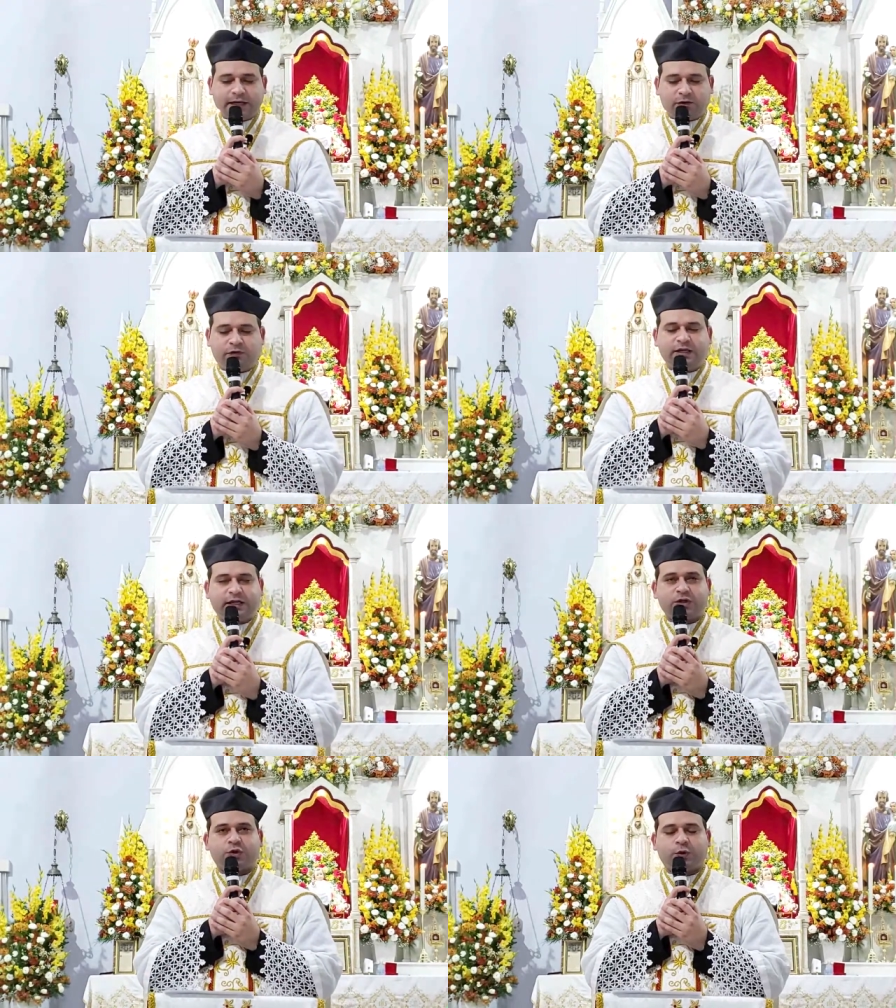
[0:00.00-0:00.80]
para
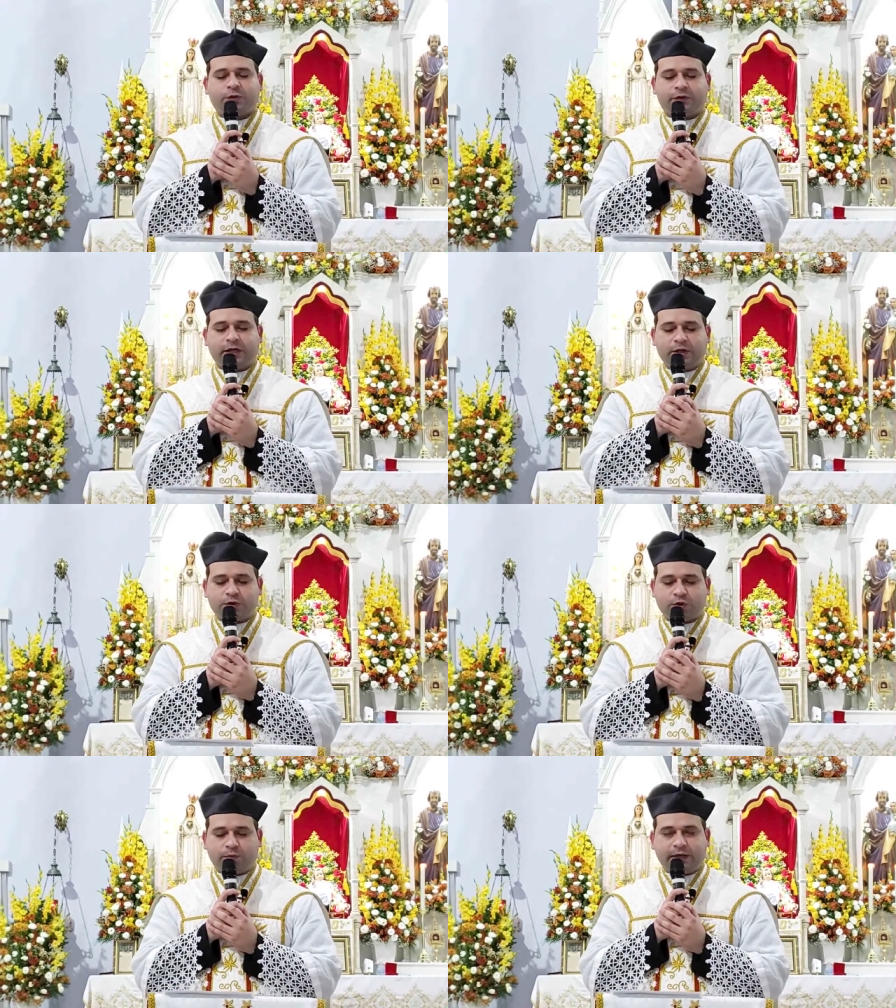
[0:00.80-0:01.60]
vir a
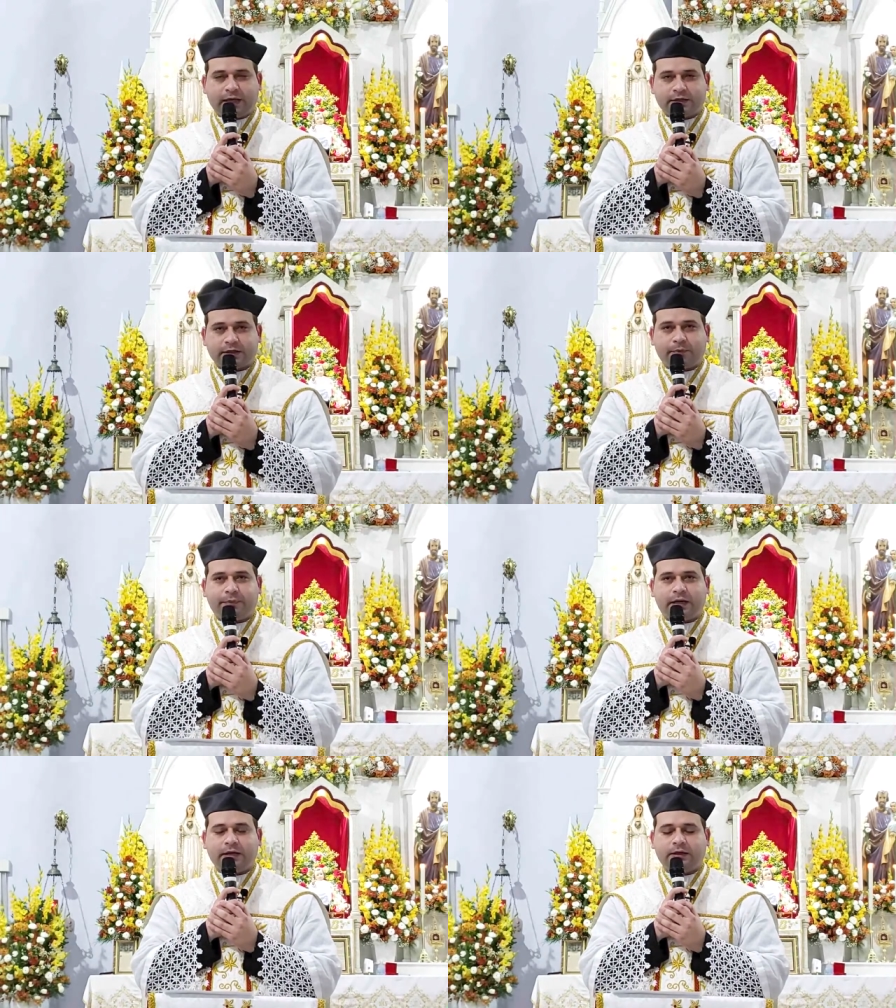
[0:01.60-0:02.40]
sofrer sobre
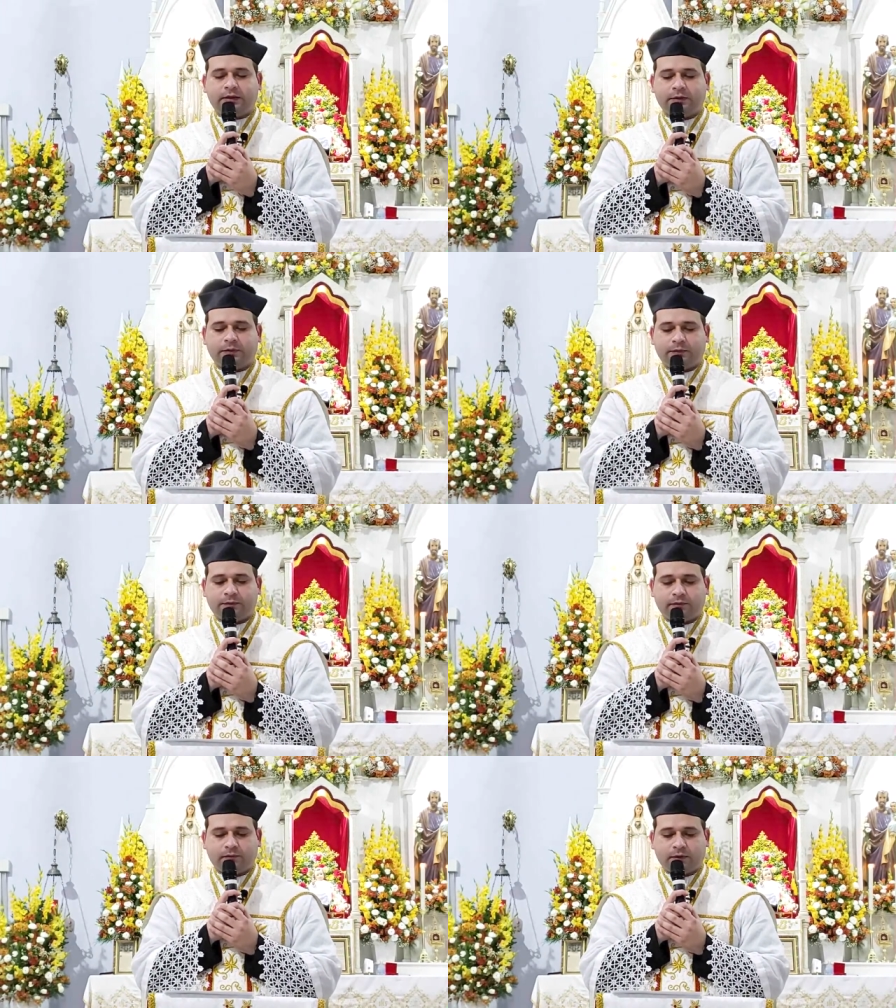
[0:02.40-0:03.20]
essa palha.